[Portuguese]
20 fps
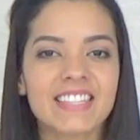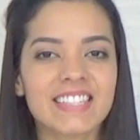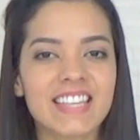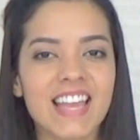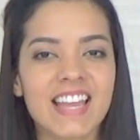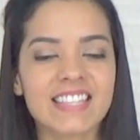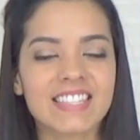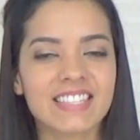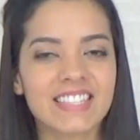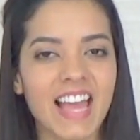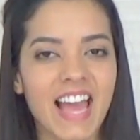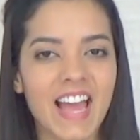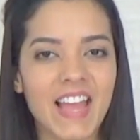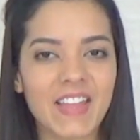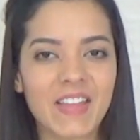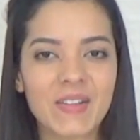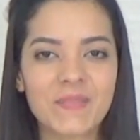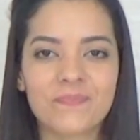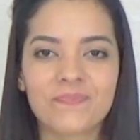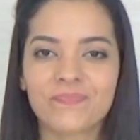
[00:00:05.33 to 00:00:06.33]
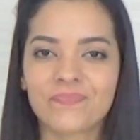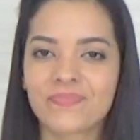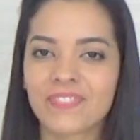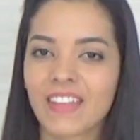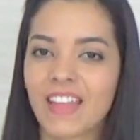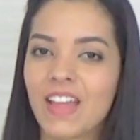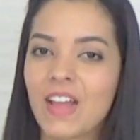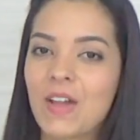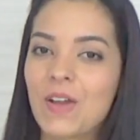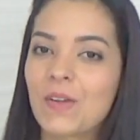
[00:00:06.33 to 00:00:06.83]
Essa é a saia,
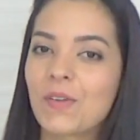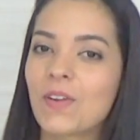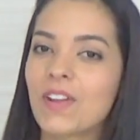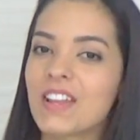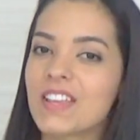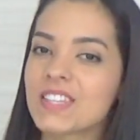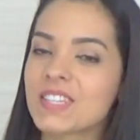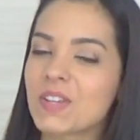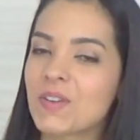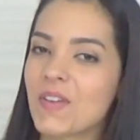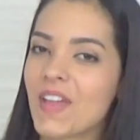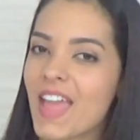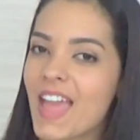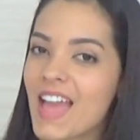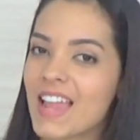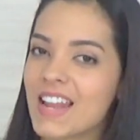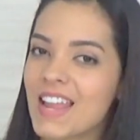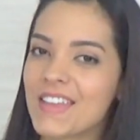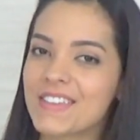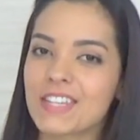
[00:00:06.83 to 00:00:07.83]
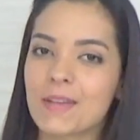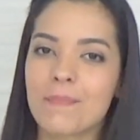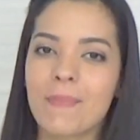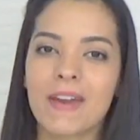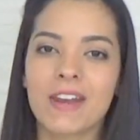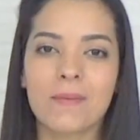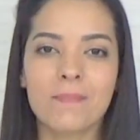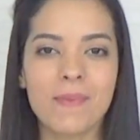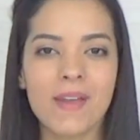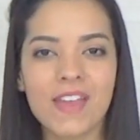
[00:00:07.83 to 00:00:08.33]
coleção realeza
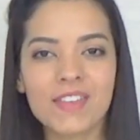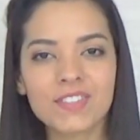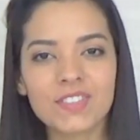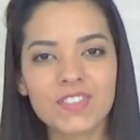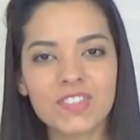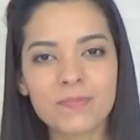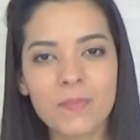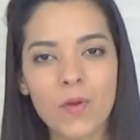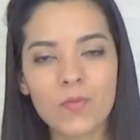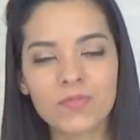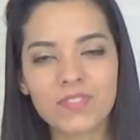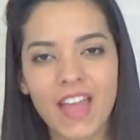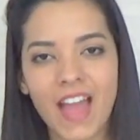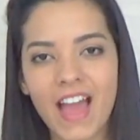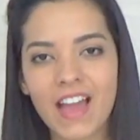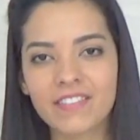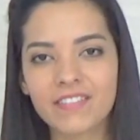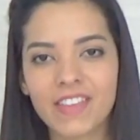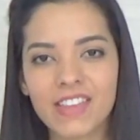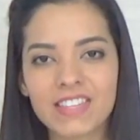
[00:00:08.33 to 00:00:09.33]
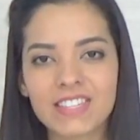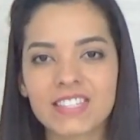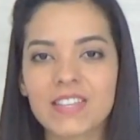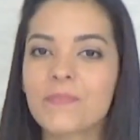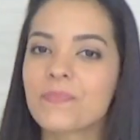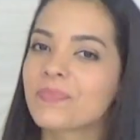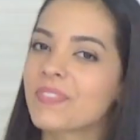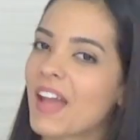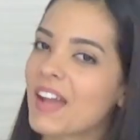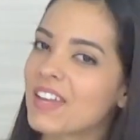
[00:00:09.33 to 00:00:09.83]
para berços desmontáveis
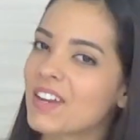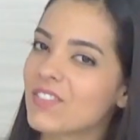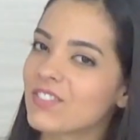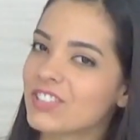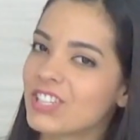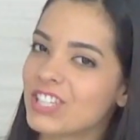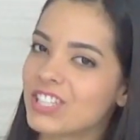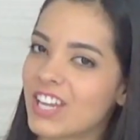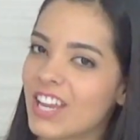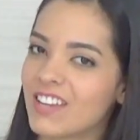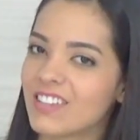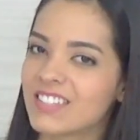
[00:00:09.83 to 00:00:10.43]
da Grão de